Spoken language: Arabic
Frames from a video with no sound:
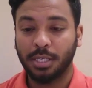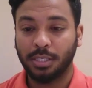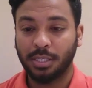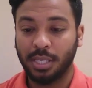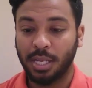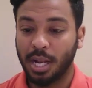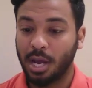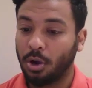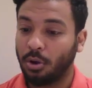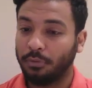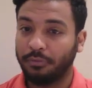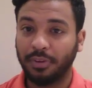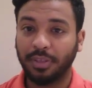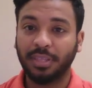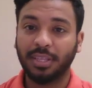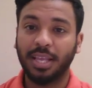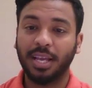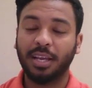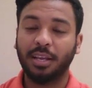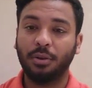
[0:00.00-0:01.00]
سلاح
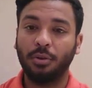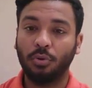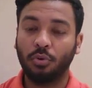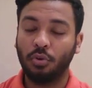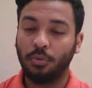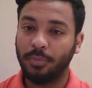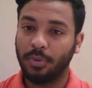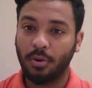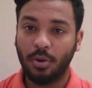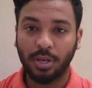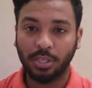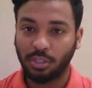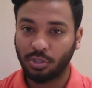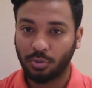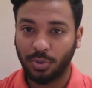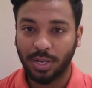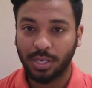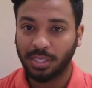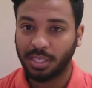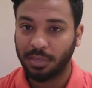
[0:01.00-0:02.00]
الفتاك الهجومي هو
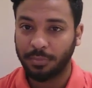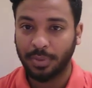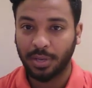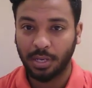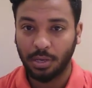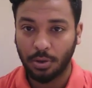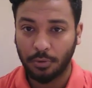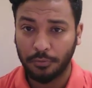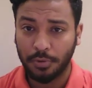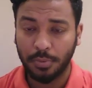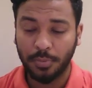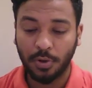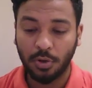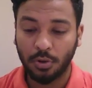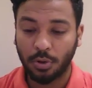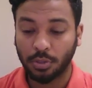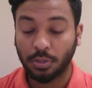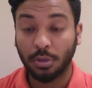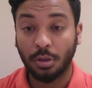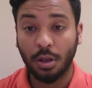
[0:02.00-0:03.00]
الثلاثي ماني
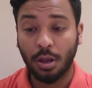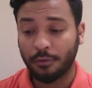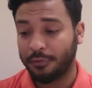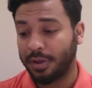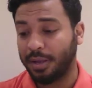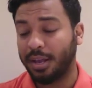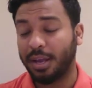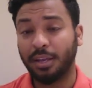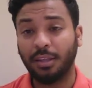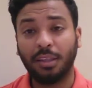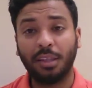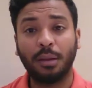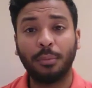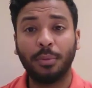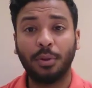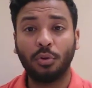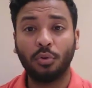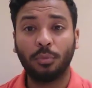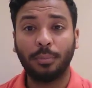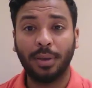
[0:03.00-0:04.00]
وفيرمينيو وصلاح فجأة يطير
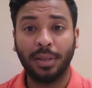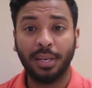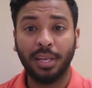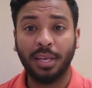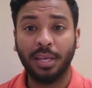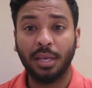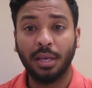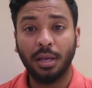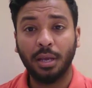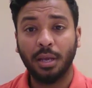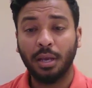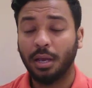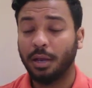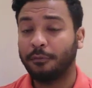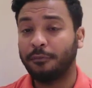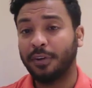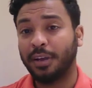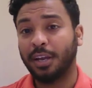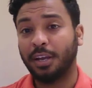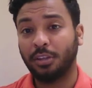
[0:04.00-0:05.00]
منه ماني
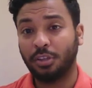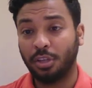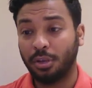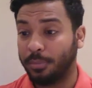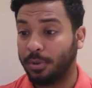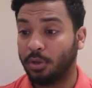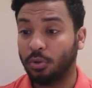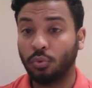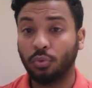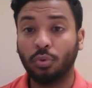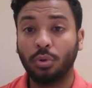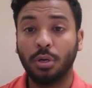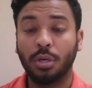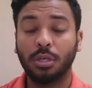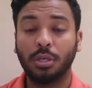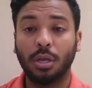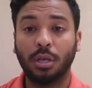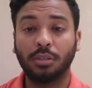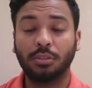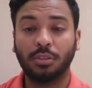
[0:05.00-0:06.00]
فجأة يطير منه
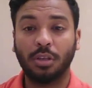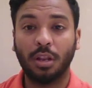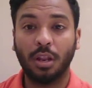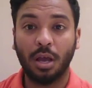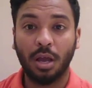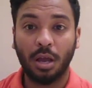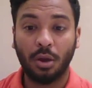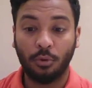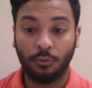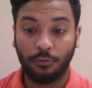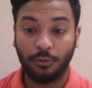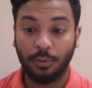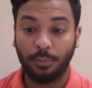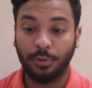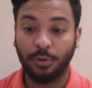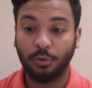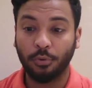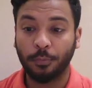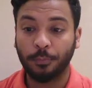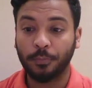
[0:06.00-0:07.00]
صلاح
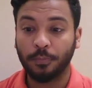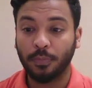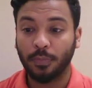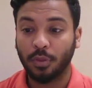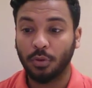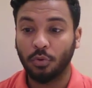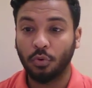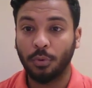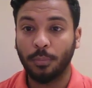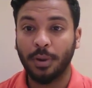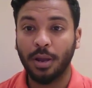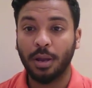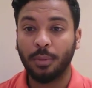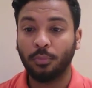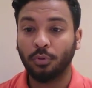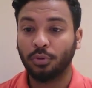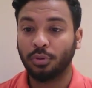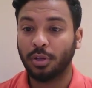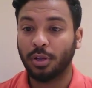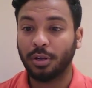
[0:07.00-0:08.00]
وفيرمينيو وبقى
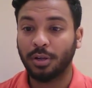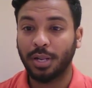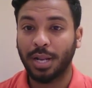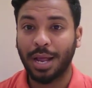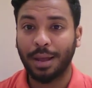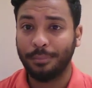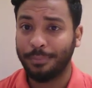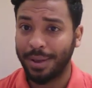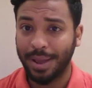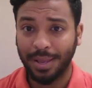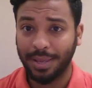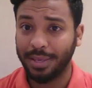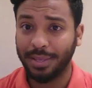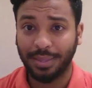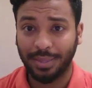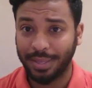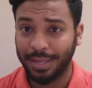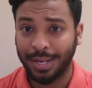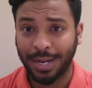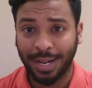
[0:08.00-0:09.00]
مضطر يلعب بأي
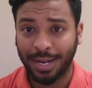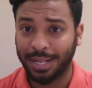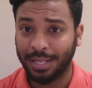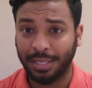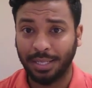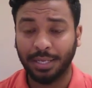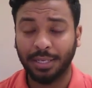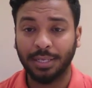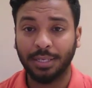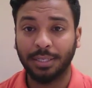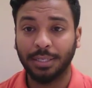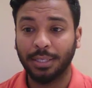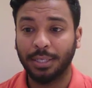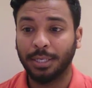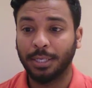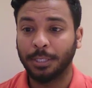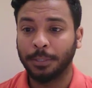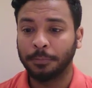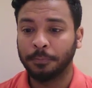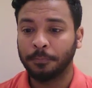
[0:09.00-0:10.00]
اتنين على الدكة
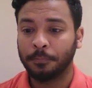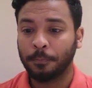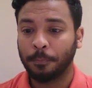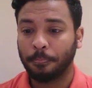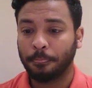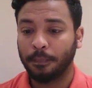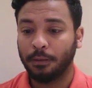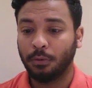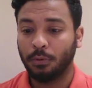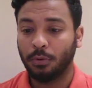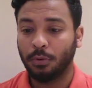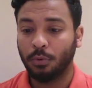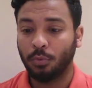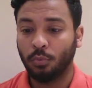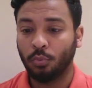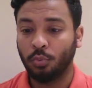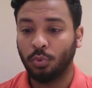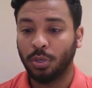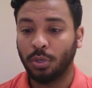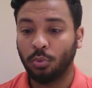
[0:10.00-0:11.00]

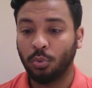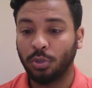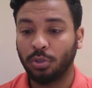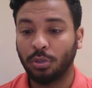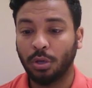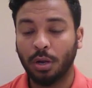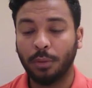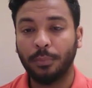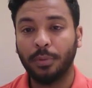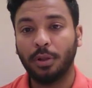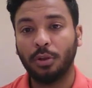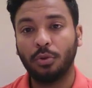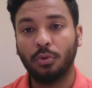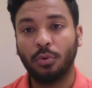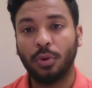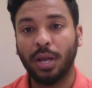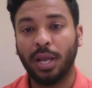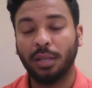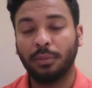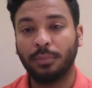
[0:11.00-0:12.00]
وطار منه
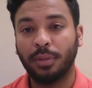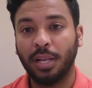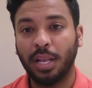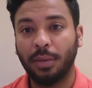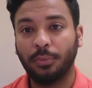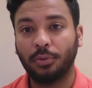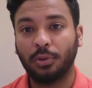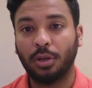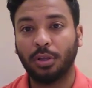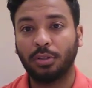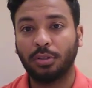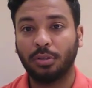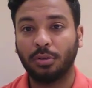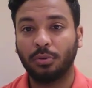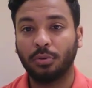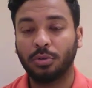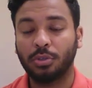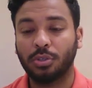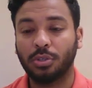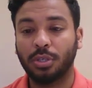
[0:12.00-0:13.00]
واحد من لعيبه خط
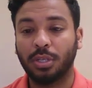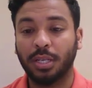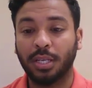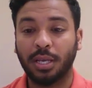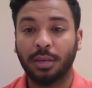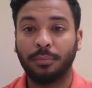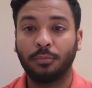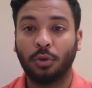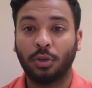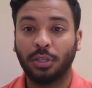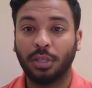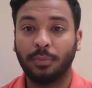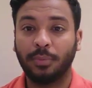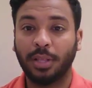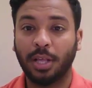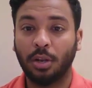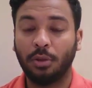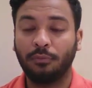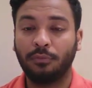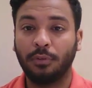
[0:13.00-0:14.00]
النص اللي كان
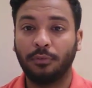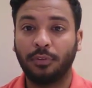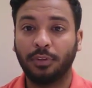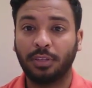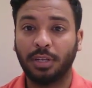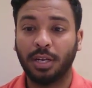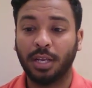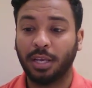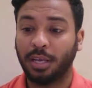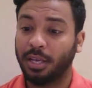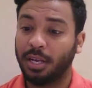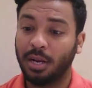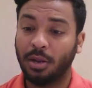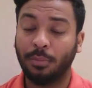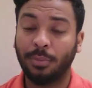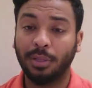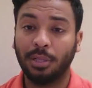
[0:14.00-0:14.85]
معتمد عليهم في الفتره الاخيره